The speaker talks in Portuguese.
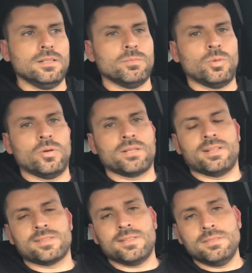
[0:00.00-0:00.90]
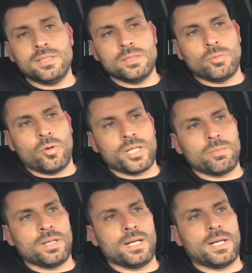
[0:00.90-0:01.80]
Uma hora vaza ali, uma hora é,
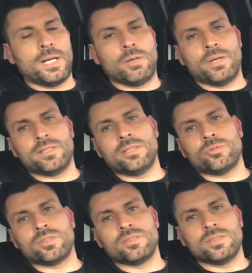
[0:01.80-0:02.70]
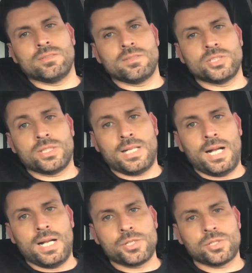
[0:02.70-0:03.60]
uma, é um retentorzinho ali de
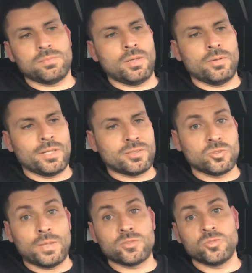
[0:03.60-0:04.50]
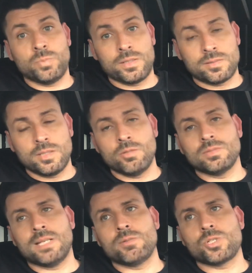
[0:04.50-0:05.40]
caixa, uma hora é a, sus, a
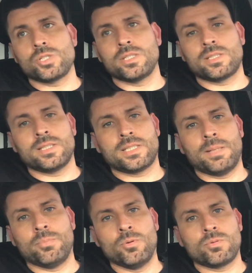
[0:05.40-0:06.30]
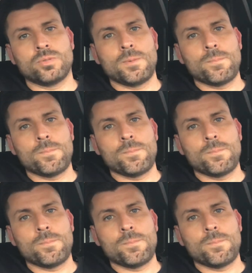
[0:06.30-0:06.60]
suspensão dela tinha que daqui a pouco